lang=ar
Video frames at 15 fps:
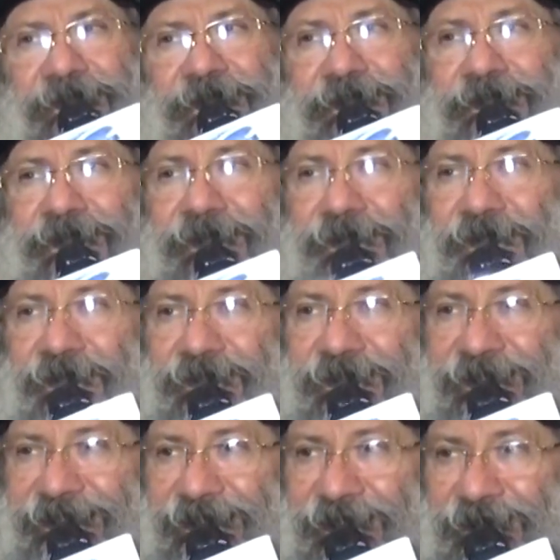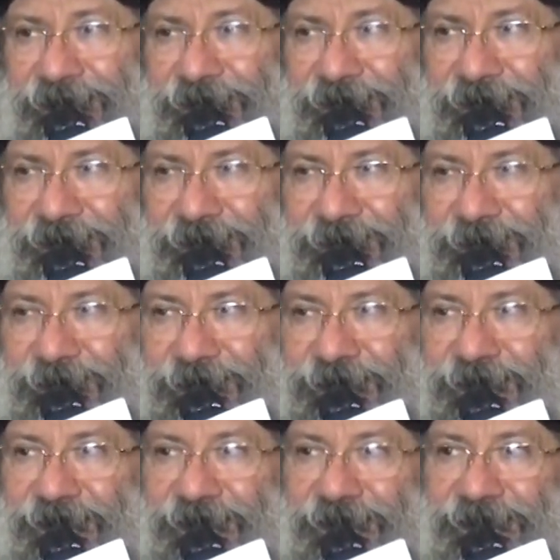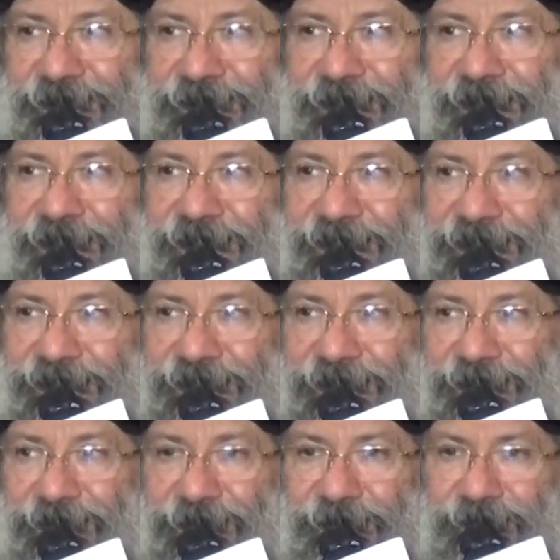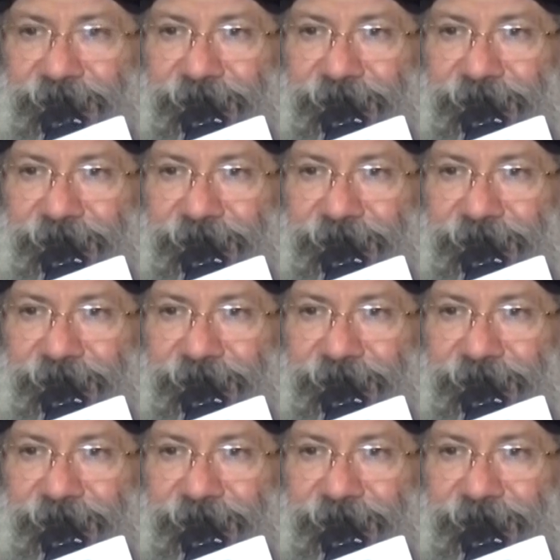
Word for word: هي الخطية خاطئة جدا